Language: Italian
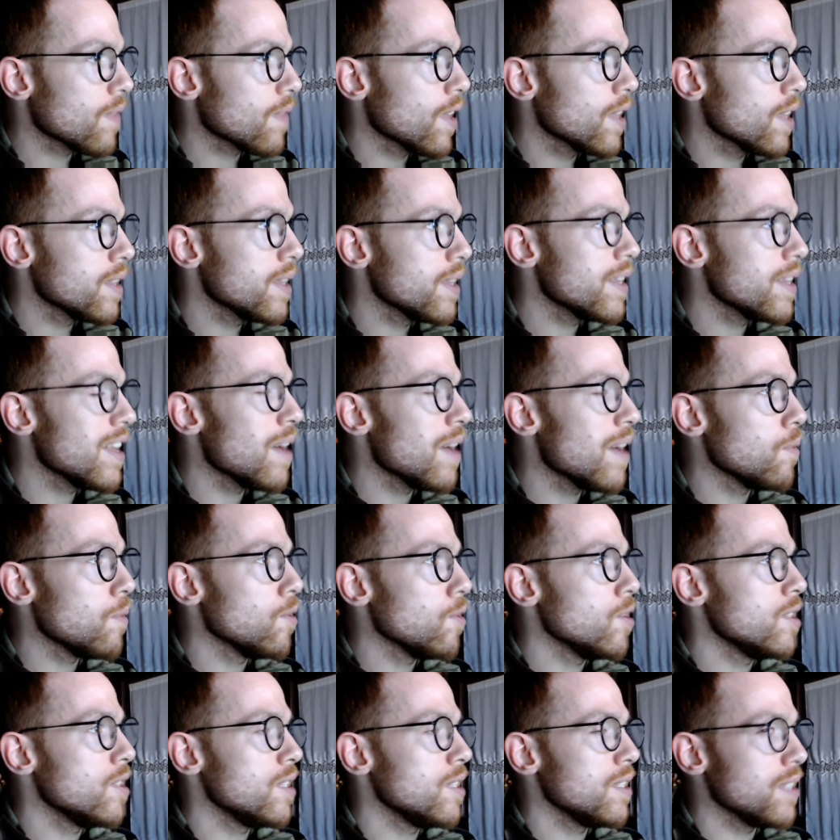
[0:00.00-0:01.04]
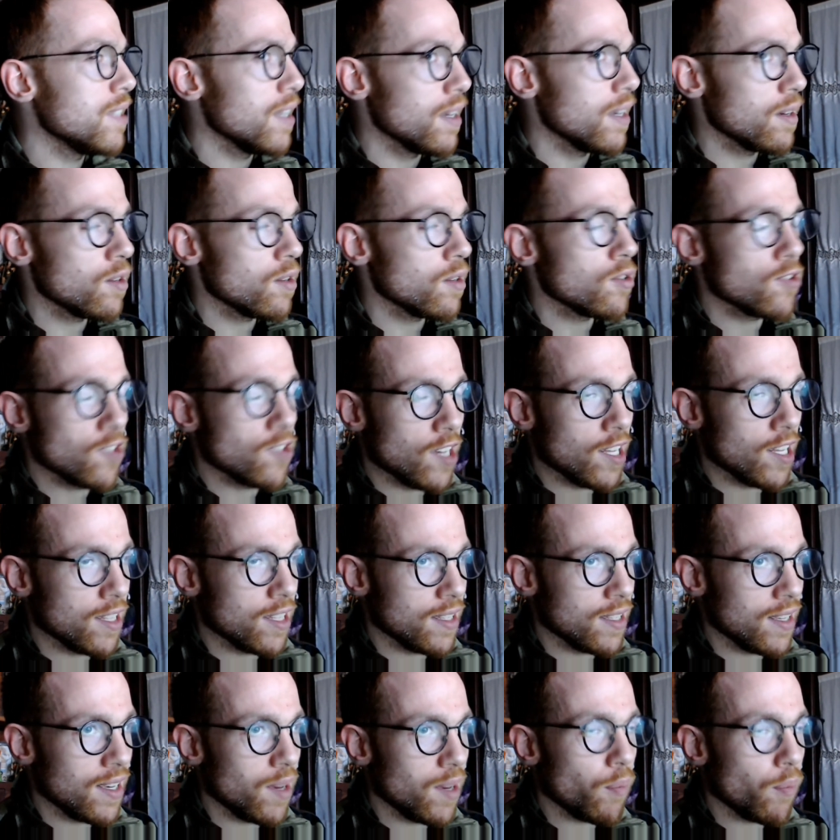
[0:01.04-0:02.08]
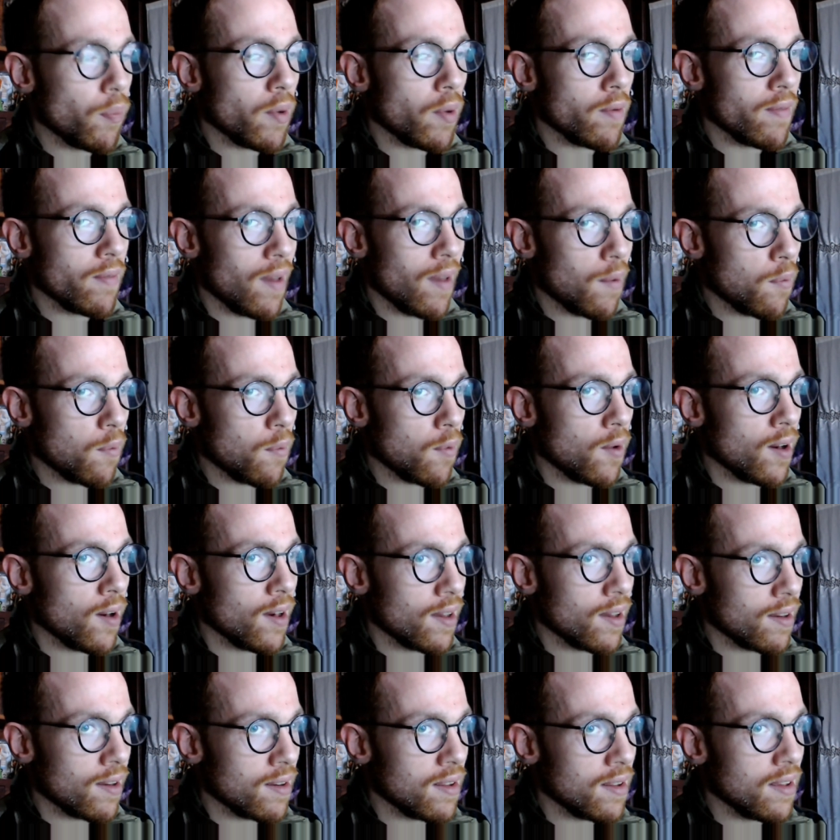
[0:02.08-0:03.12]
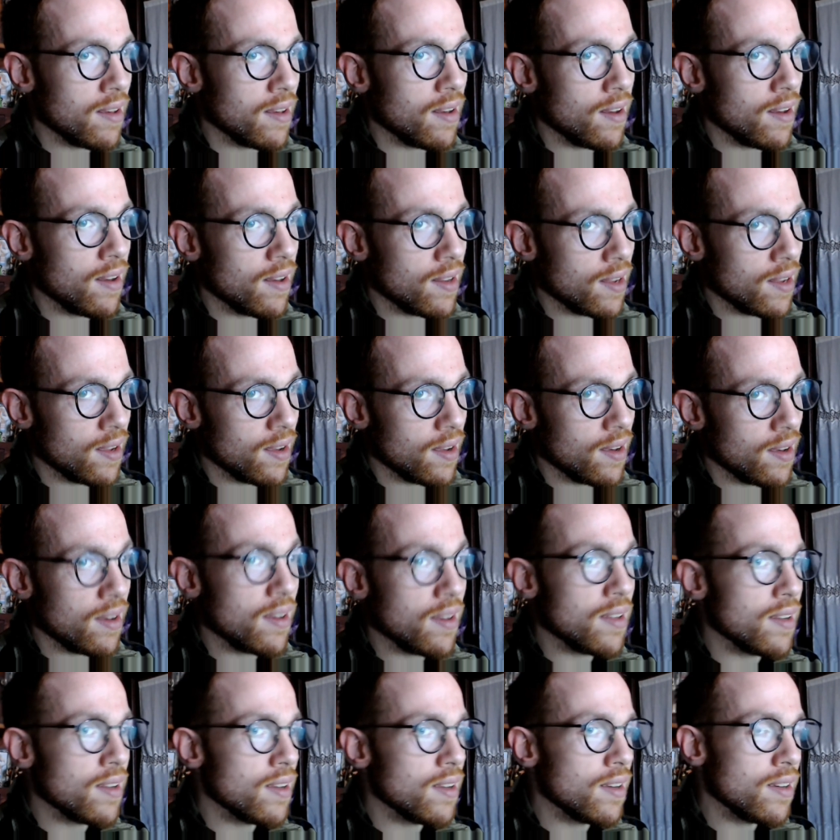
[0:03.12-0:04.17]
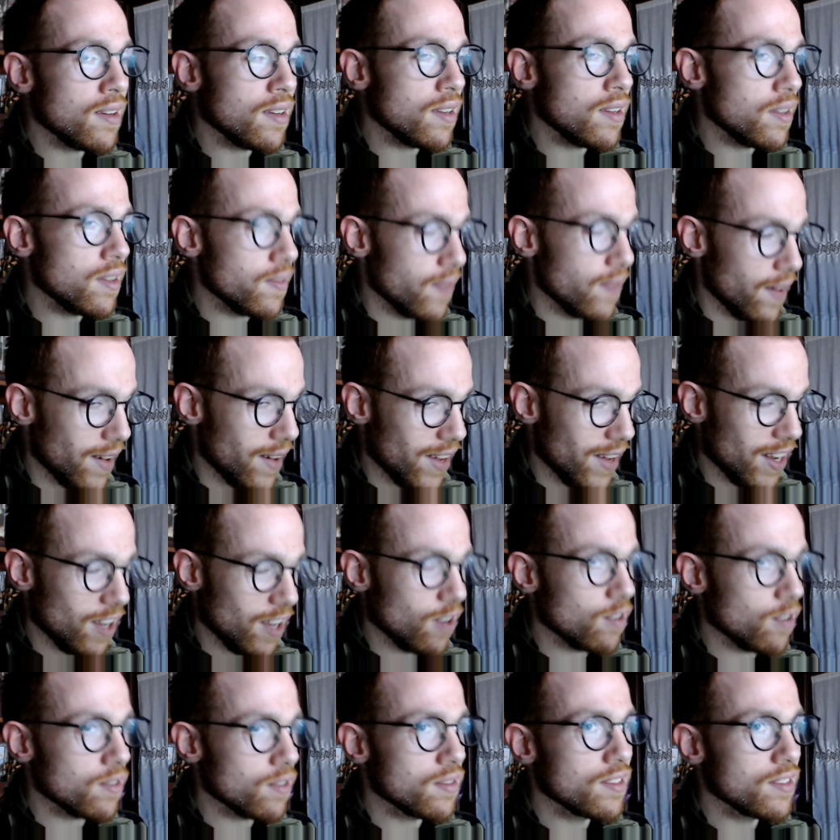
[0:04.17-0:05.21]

teniamo le dita incrociate e proviamo a ri, ri, ri, rifarlo.